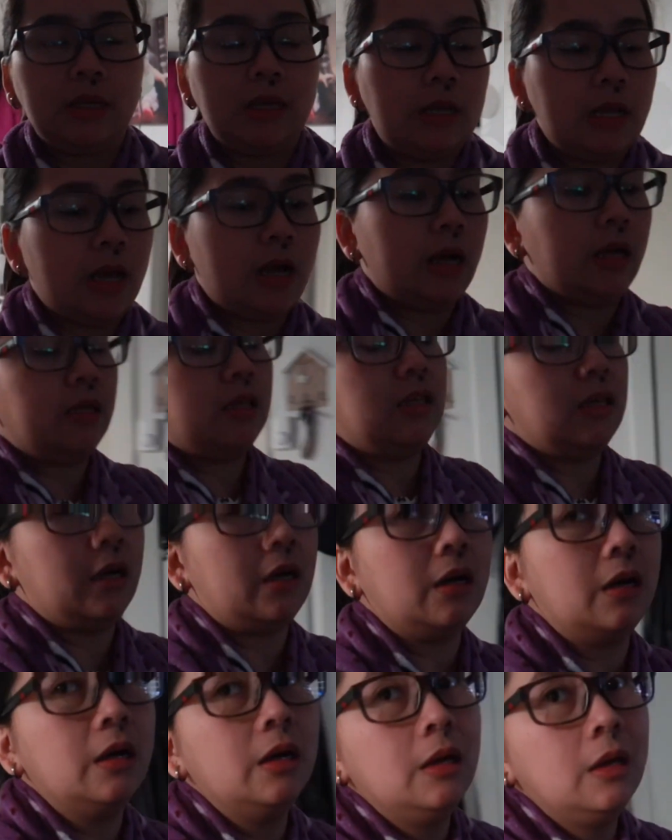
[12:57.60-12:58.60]
kailangan
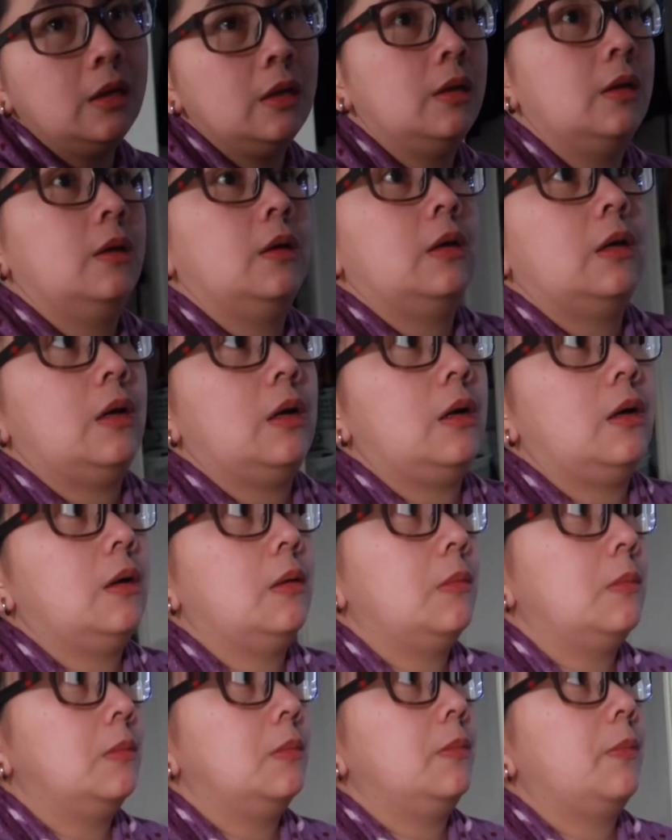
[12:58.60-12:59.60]
niyang
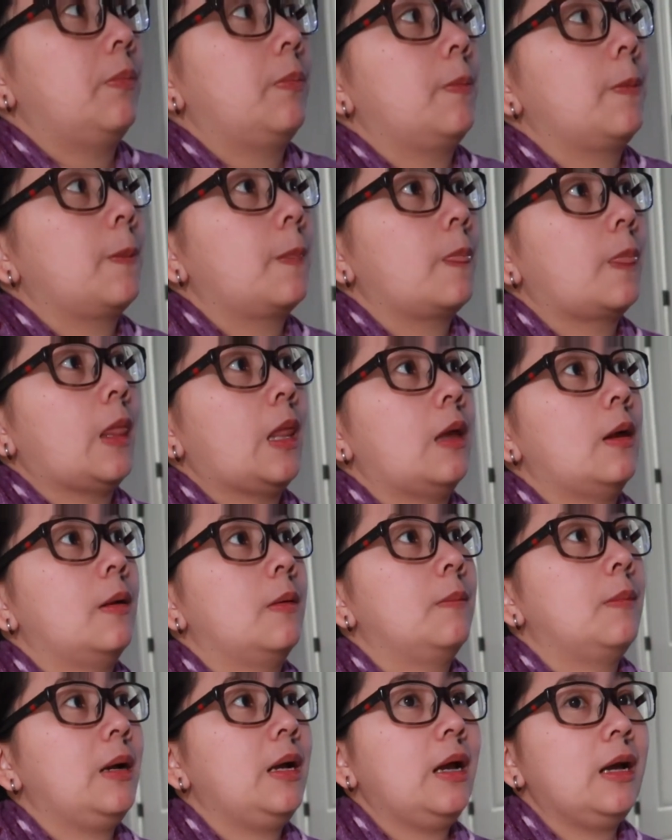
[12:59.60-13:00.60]
um,
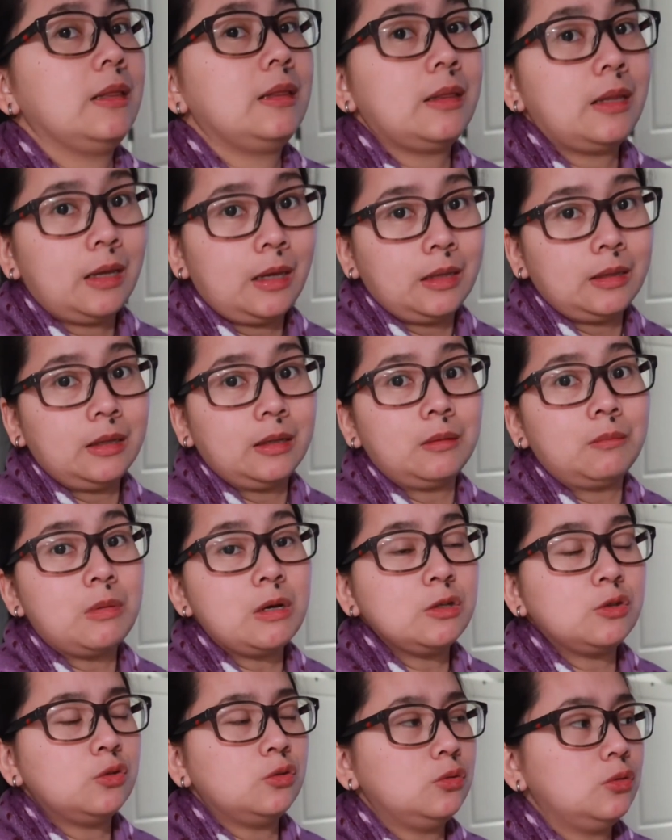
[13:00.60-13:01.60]
maghatid at
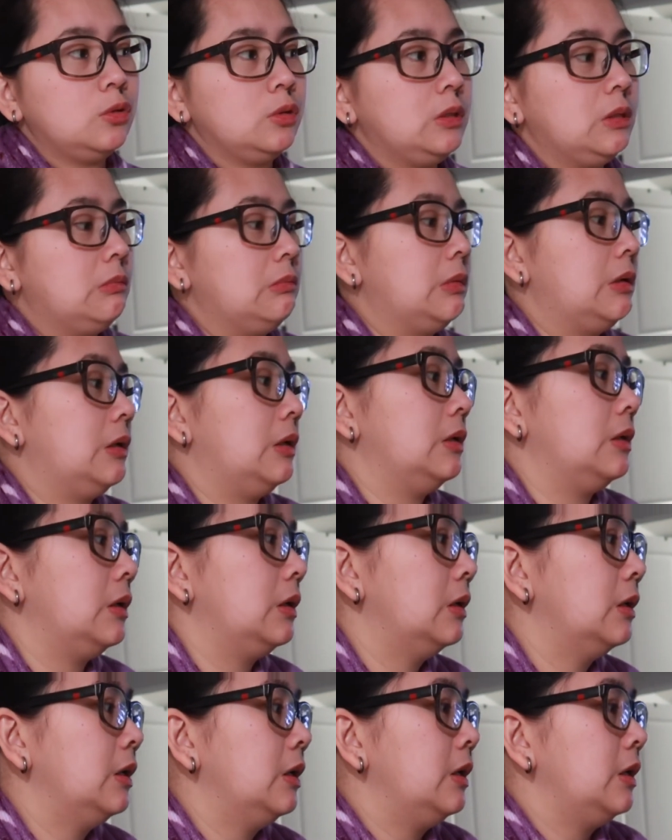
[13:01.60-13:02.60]
magsundo ng mga
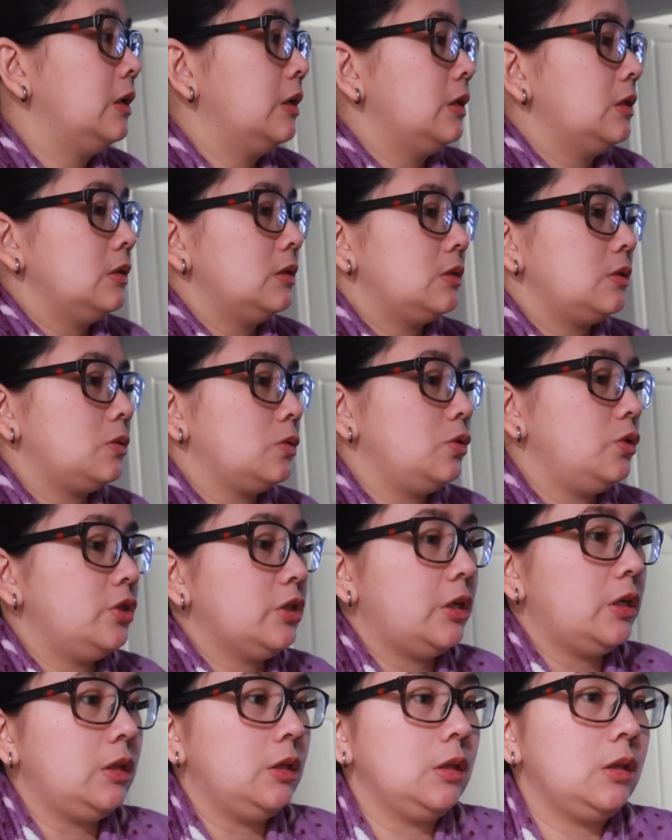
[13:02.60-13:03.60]

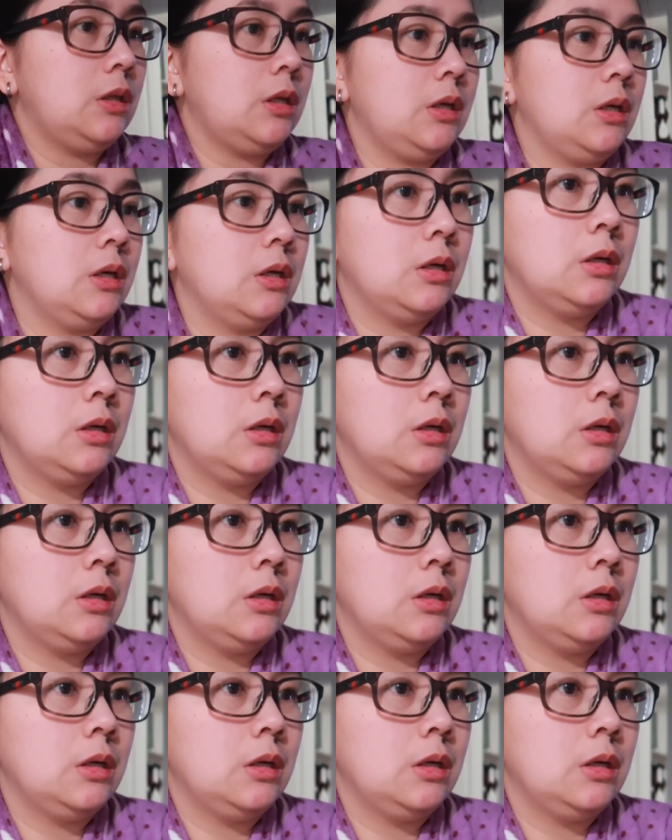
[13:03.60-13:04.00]
estudyante.